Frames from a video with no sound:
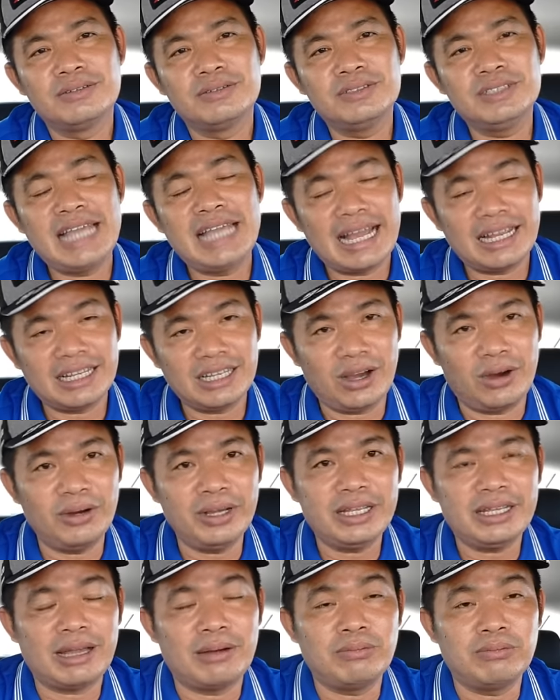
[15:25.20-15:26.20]
gian dối
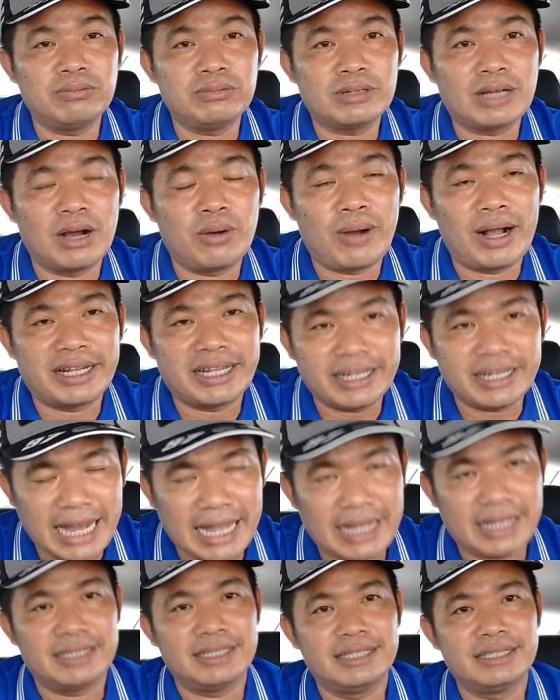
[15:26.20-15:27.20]
trong cơ quan chức
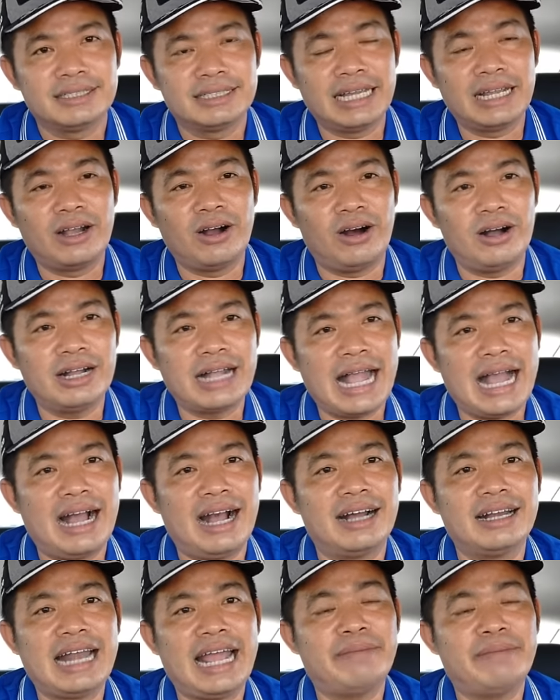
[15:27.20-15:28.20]
năng thì rõ ràng
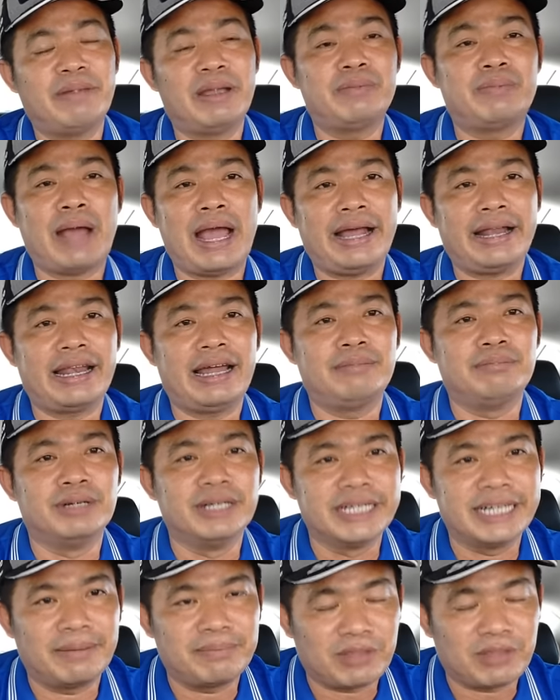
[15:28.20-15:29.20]
ở đây bị phạt là
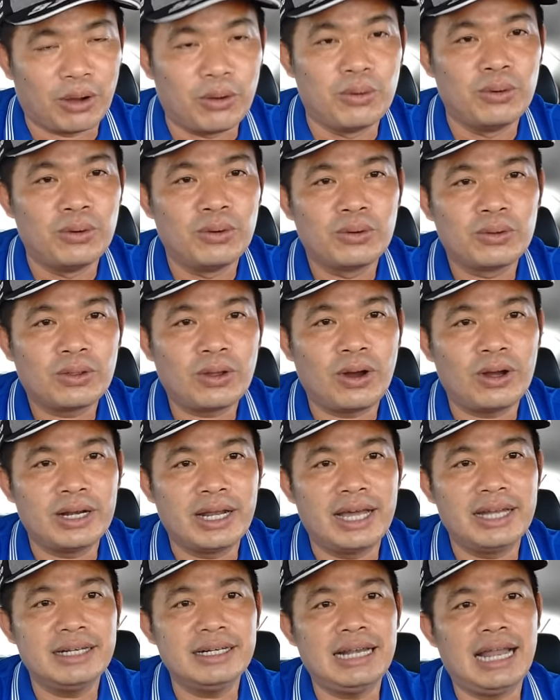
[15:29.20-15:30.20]
10 năm tù cho
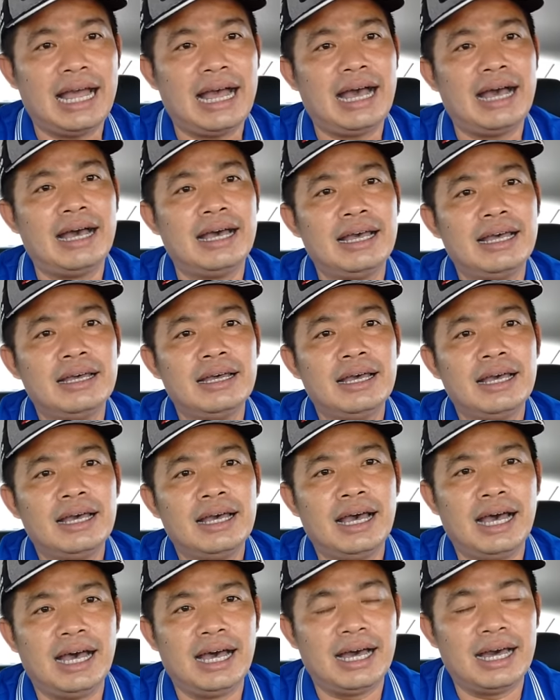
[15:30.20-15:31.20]
đến là
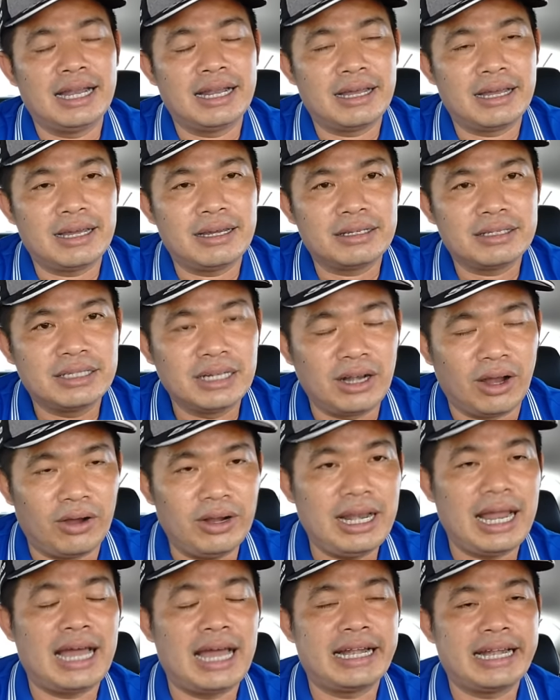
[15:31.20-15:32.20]
à, xin lỗi
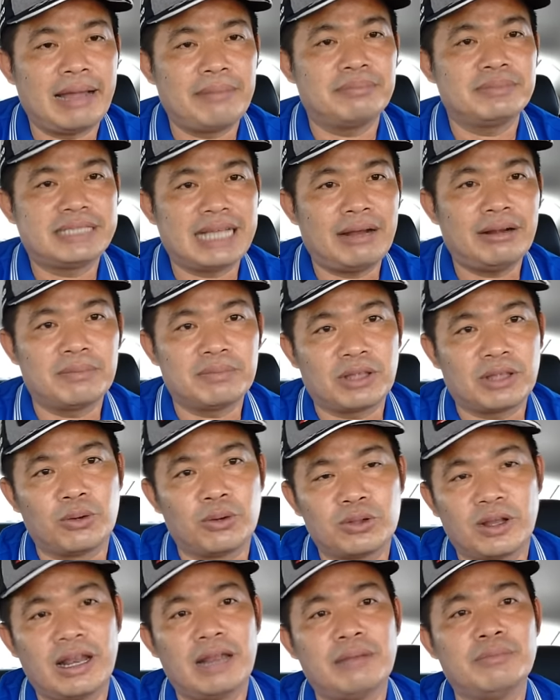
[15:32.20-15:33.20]
là 5 6 năm tù
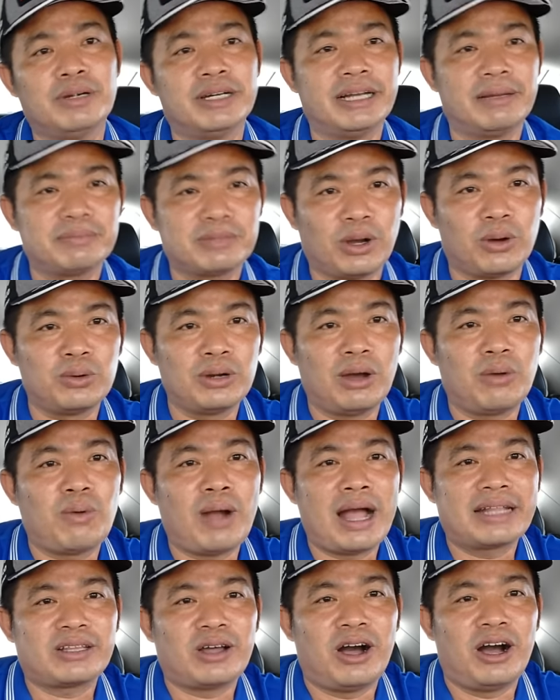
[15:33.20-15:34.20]
cho đến 10 năm tù là
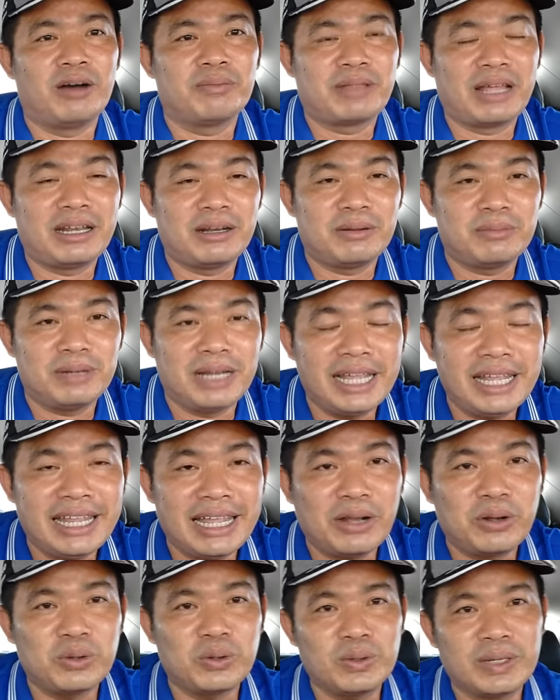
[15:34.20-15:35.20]
hoàn toàn hợp tình hợp lý nha
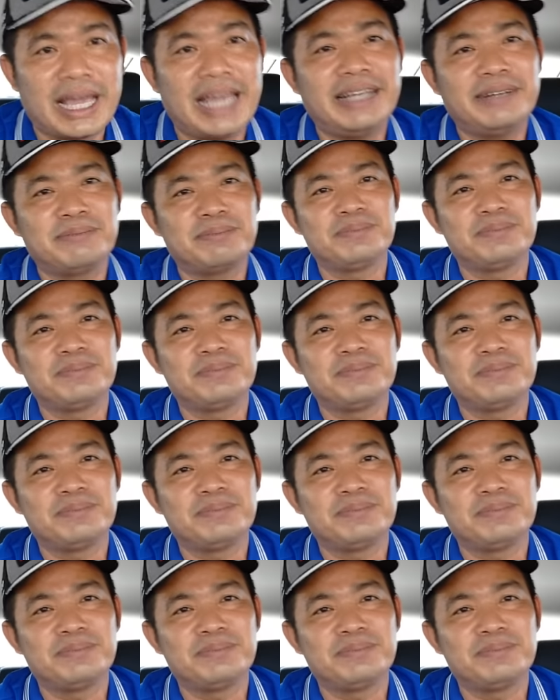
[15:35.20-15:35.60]
cô chú anh chị.